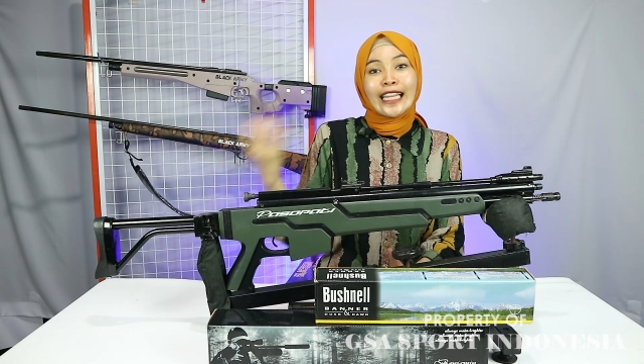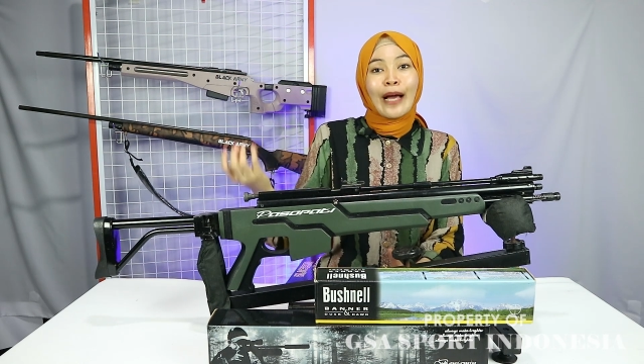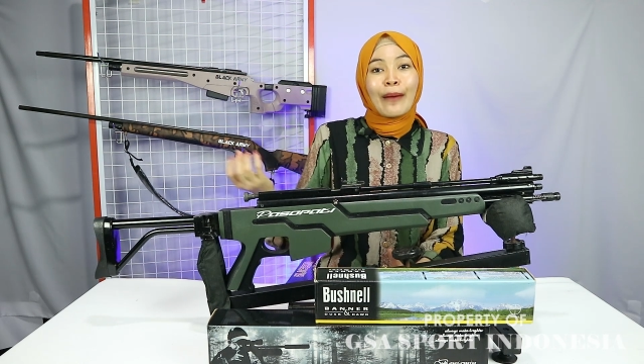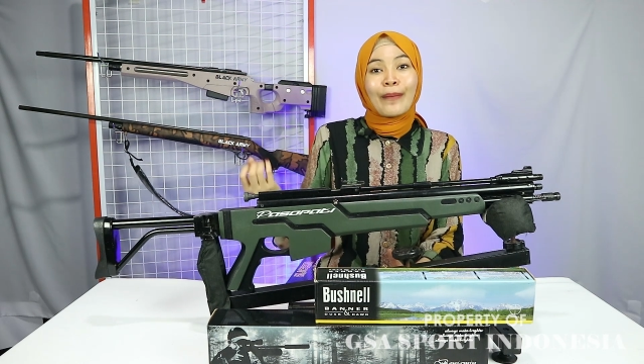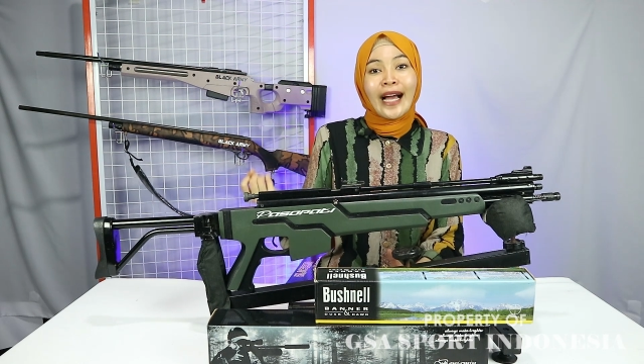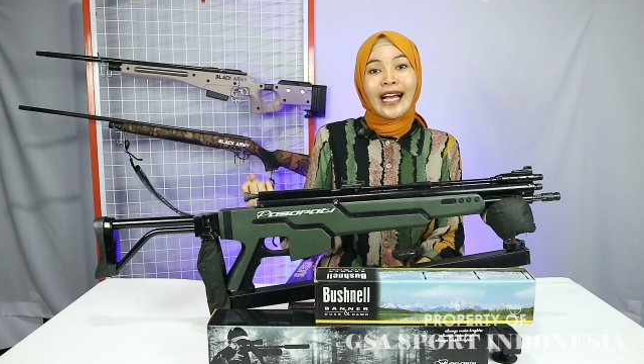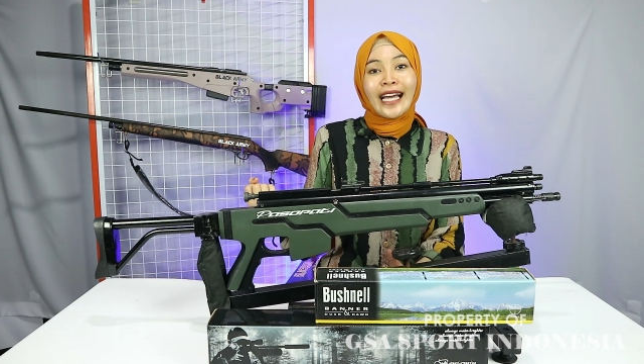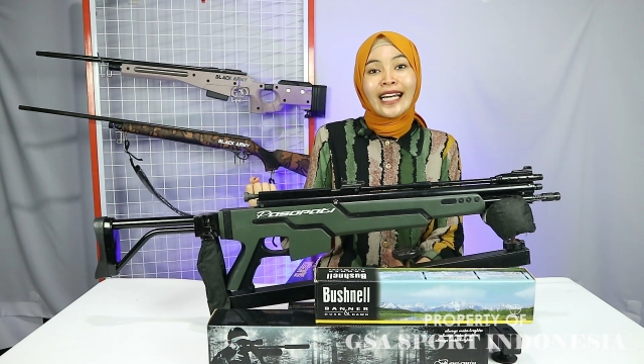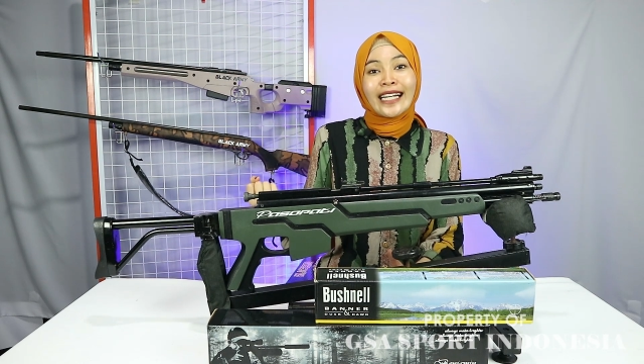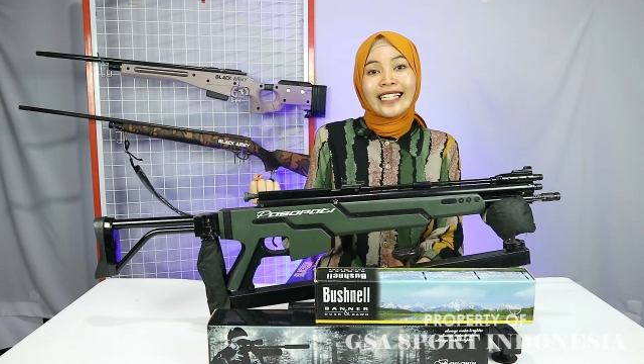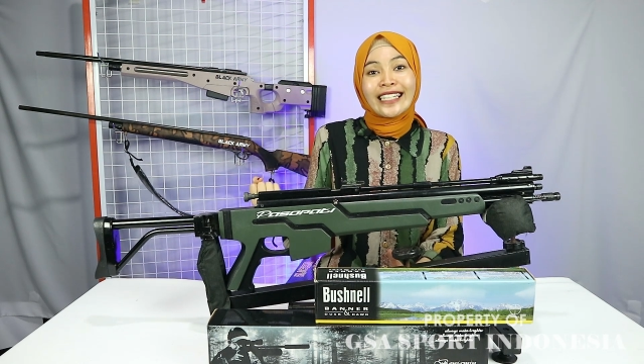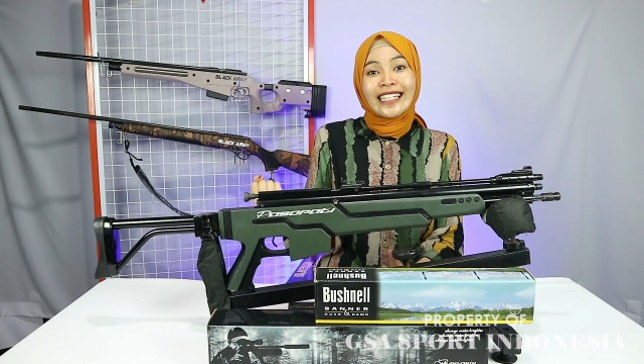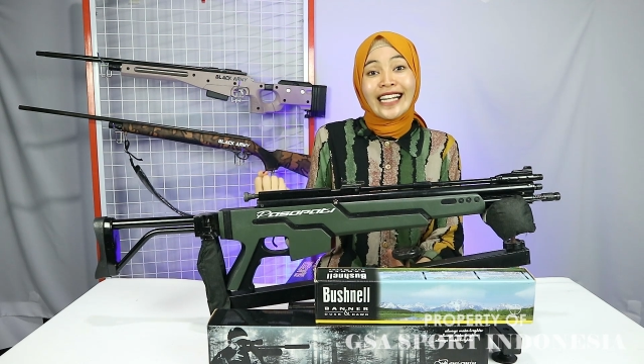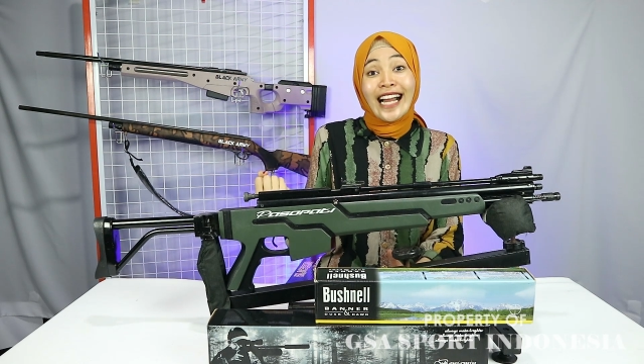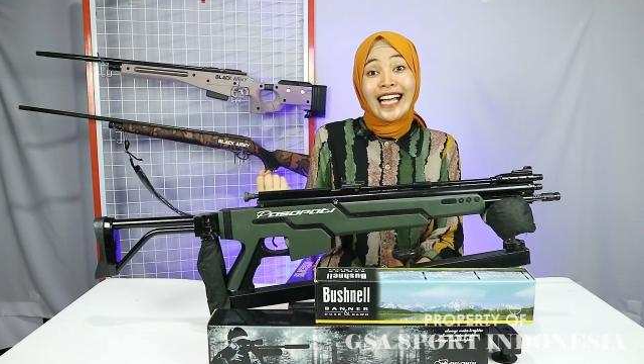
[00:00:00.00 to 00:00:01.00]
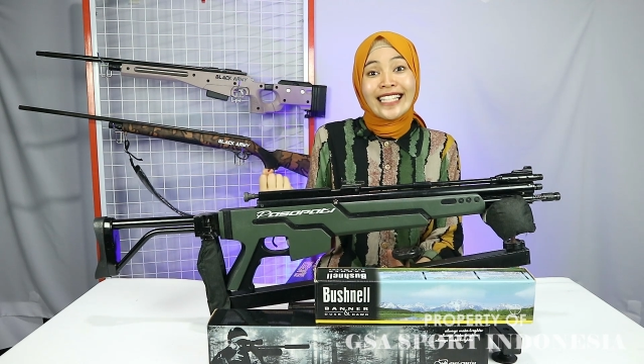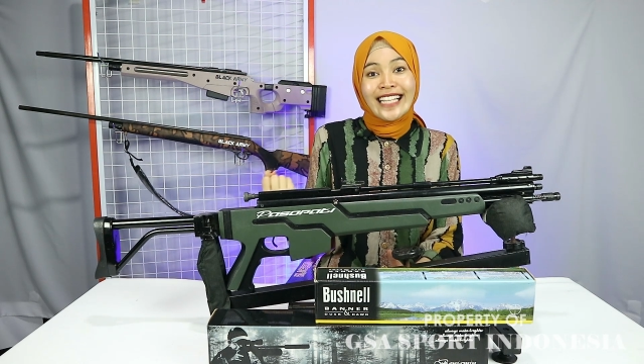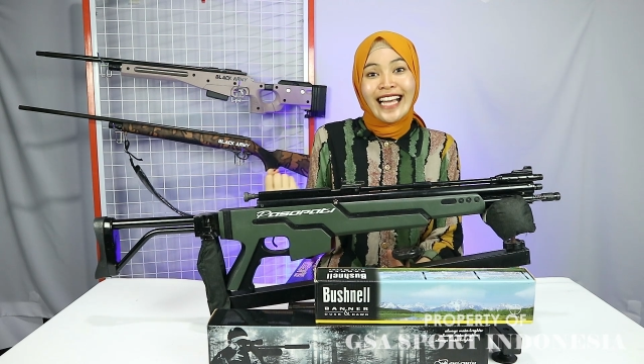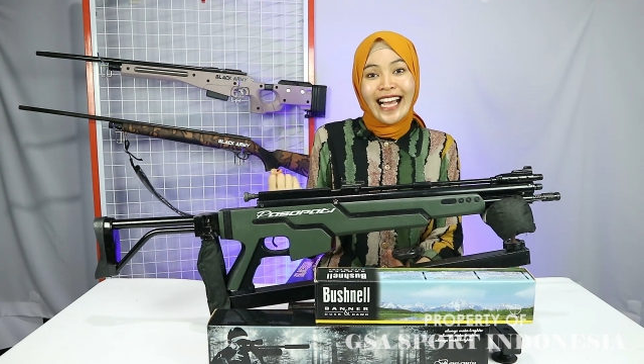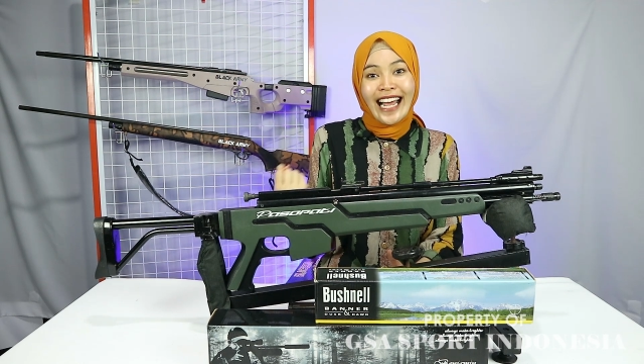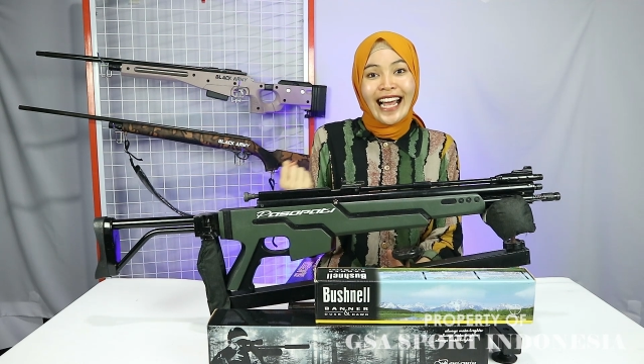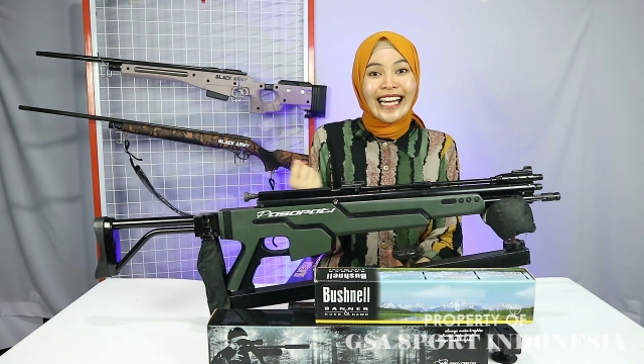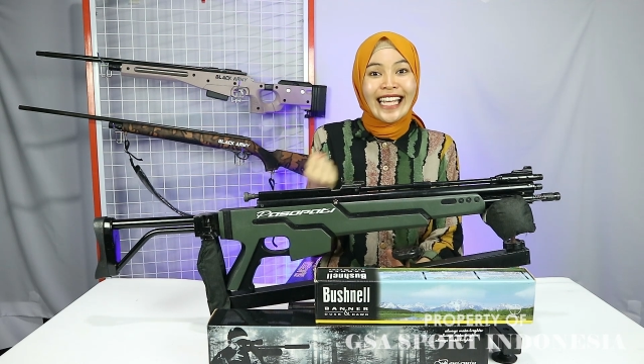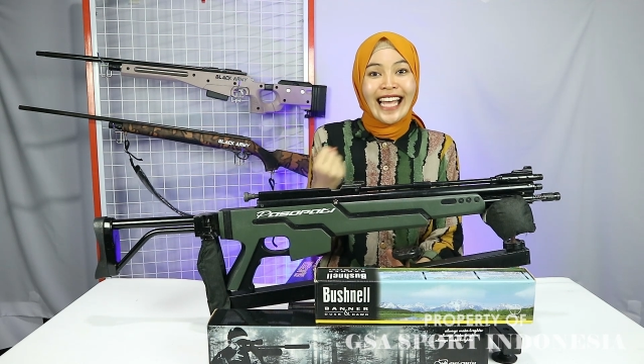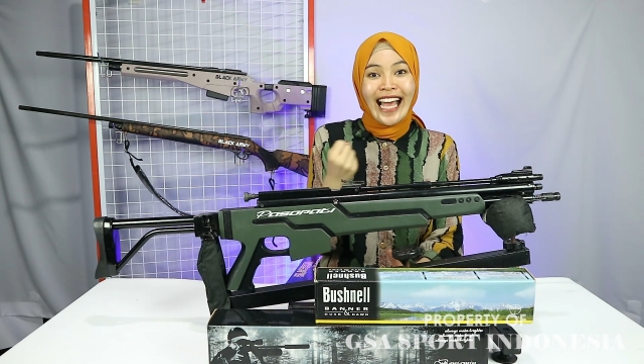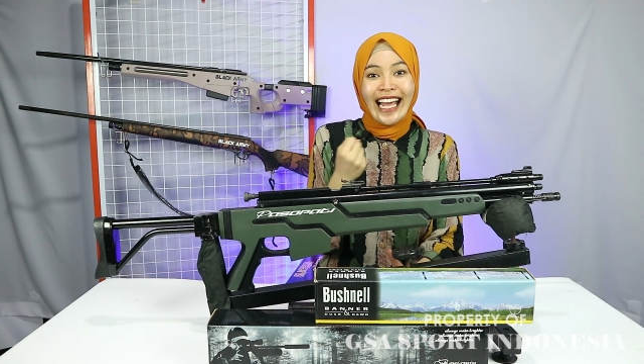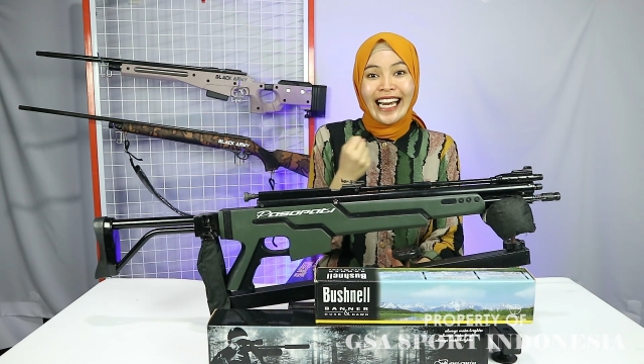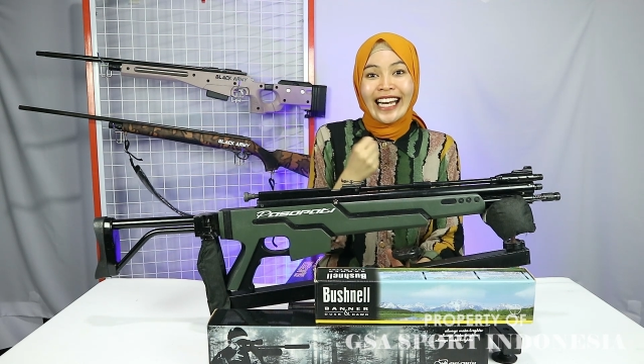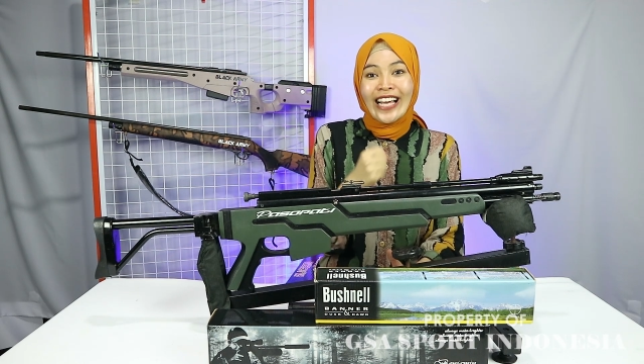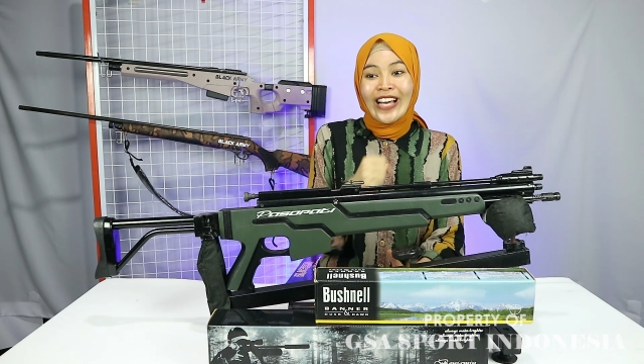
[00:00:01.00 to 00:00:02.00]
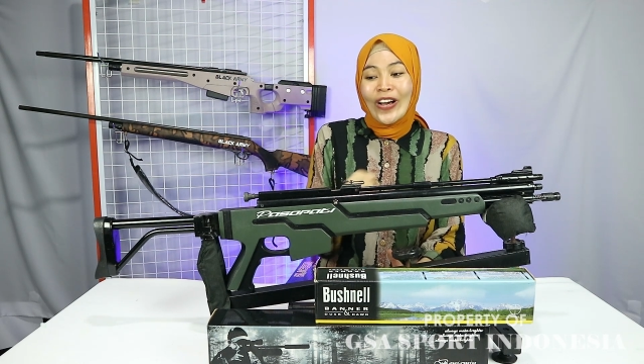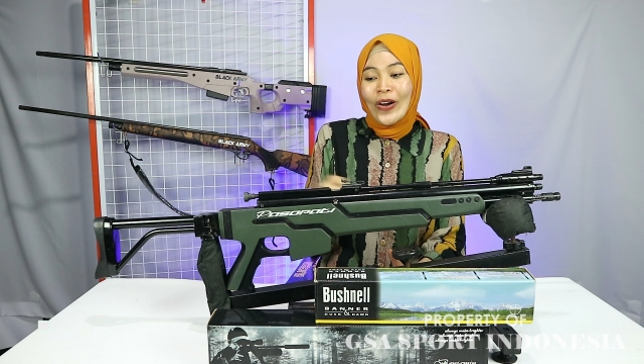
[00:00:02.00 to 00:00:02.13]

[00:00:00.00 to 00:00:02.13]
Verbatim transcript: tambahkan ke keranjang kalian.